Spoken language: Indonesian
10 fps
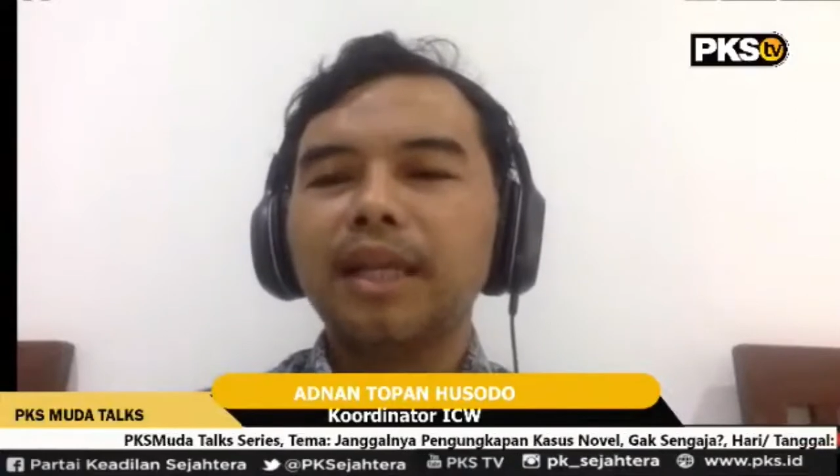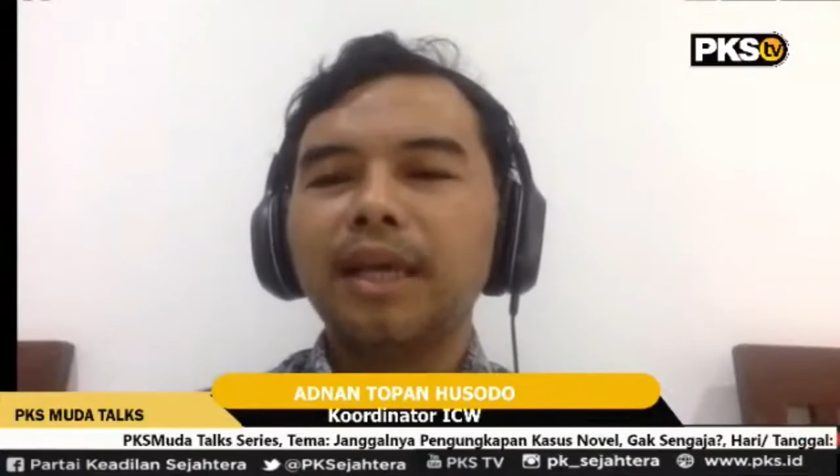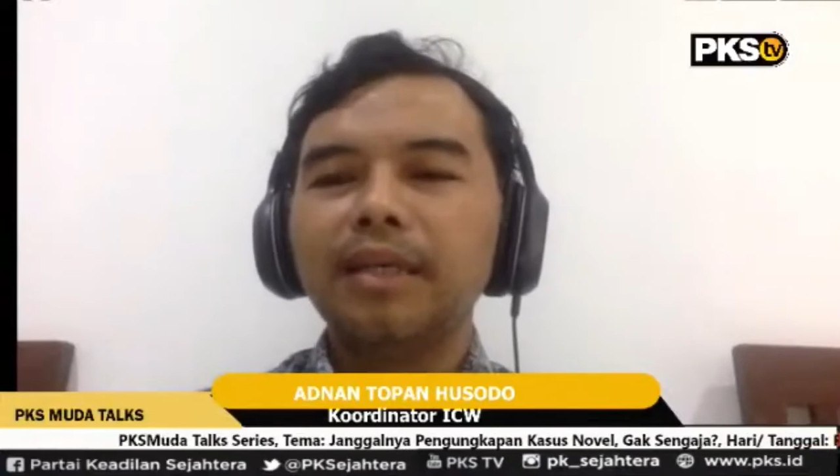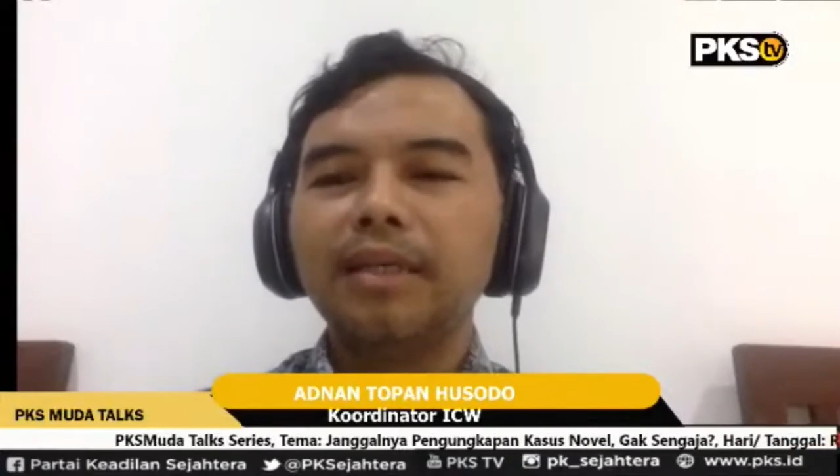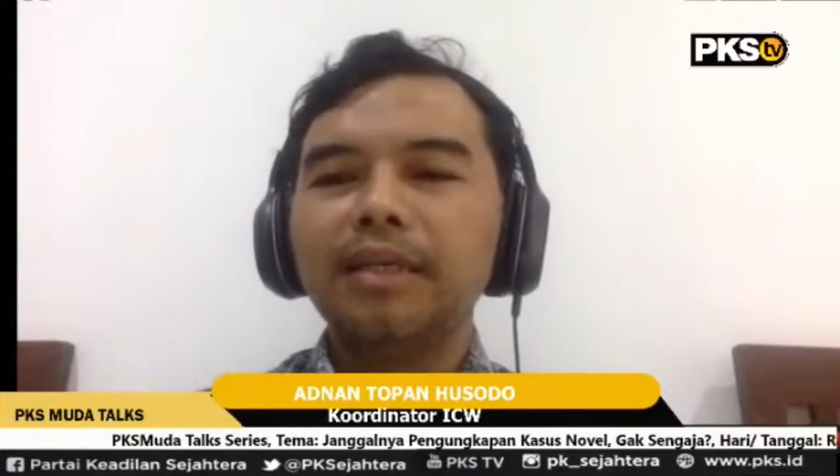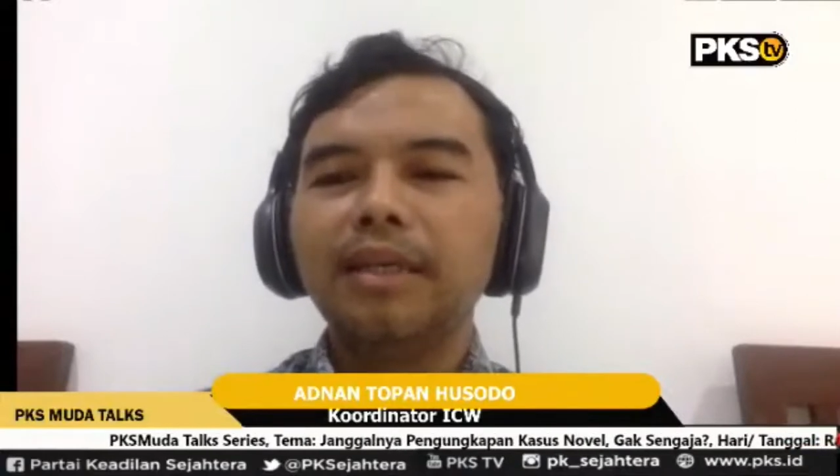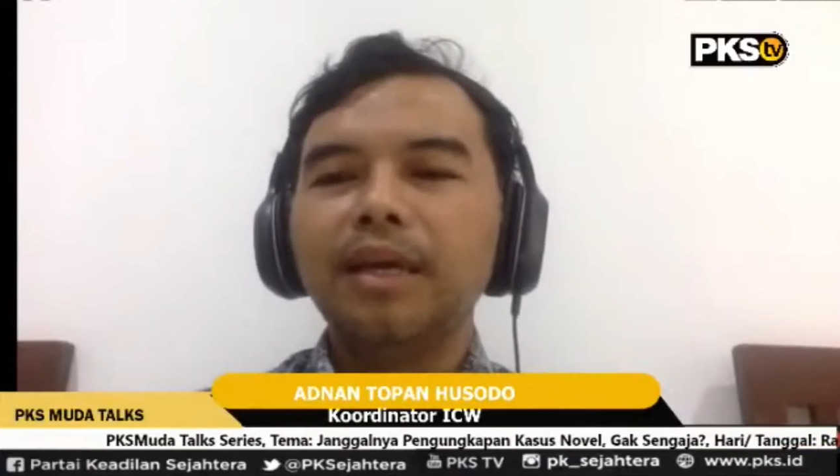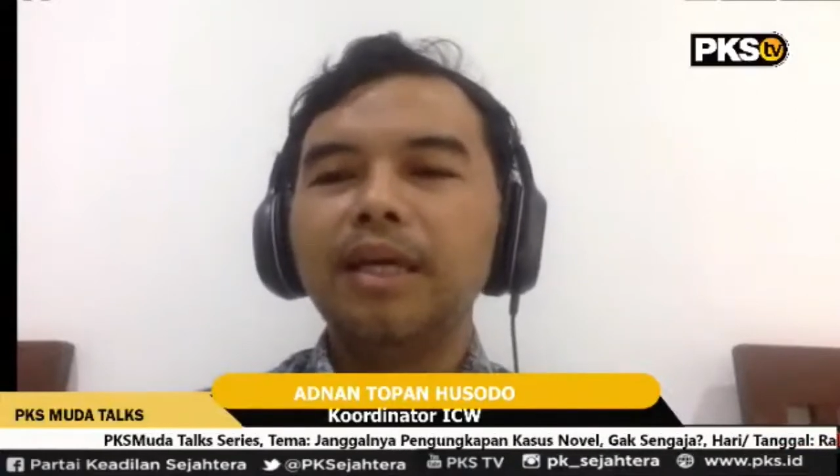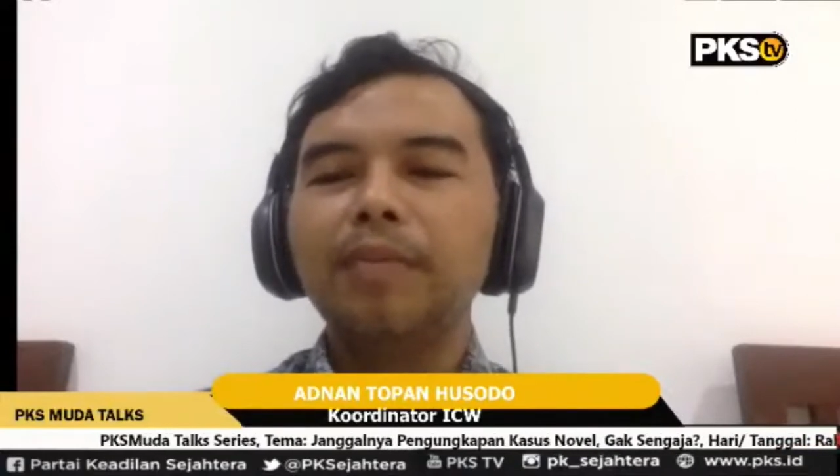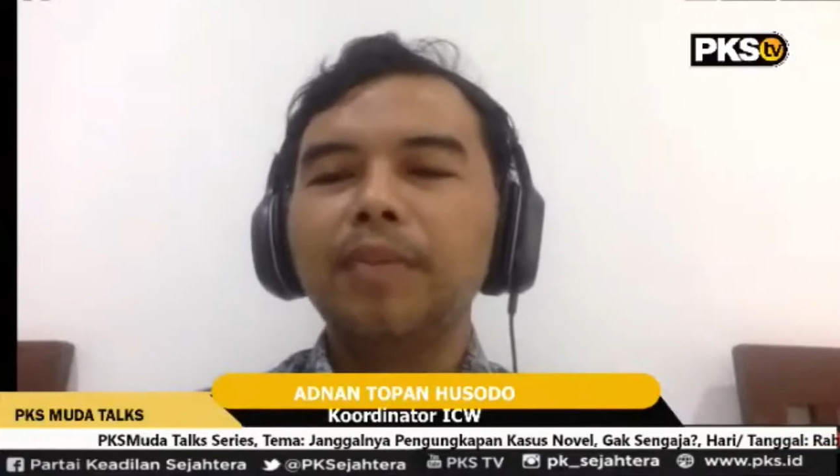lain
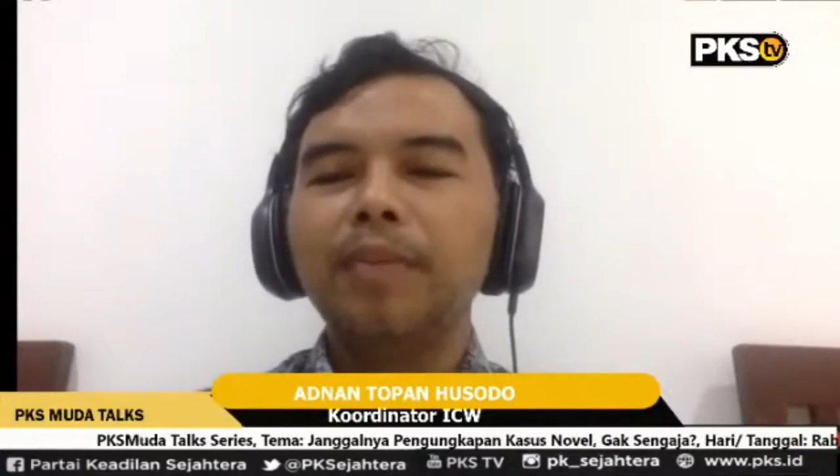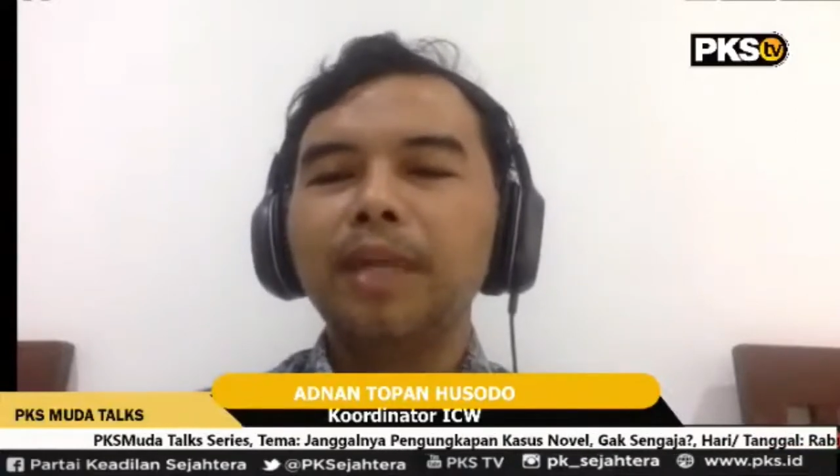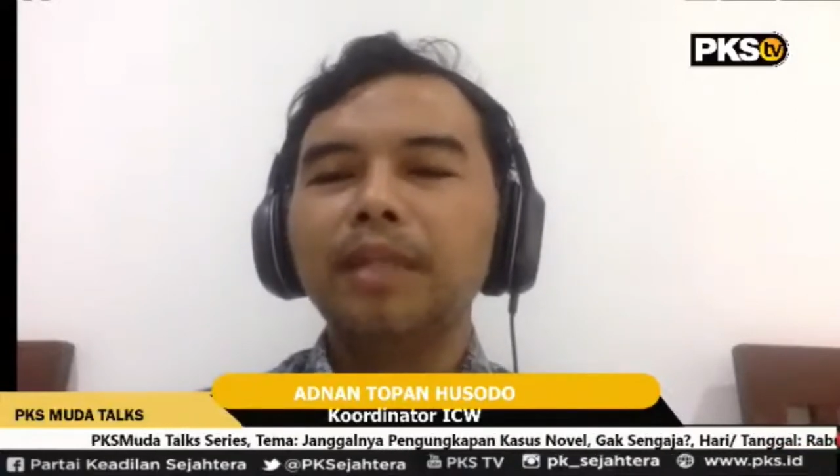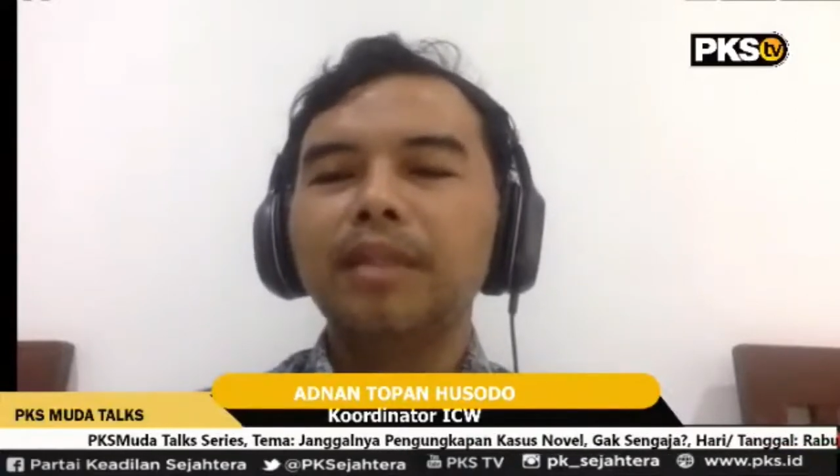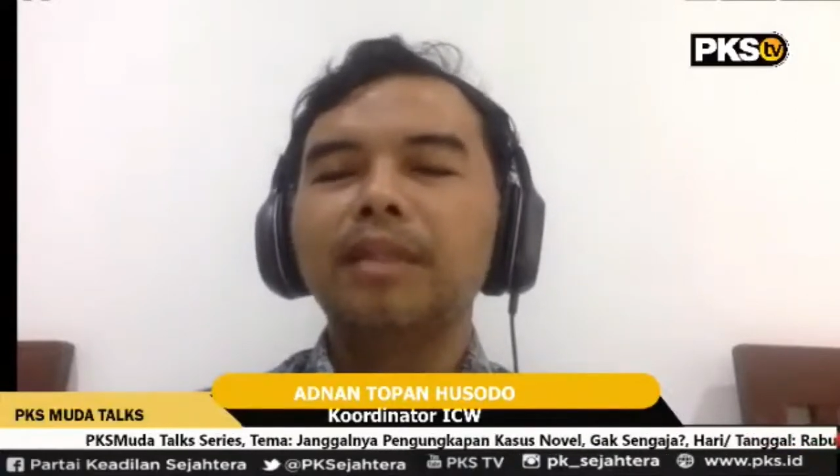akibat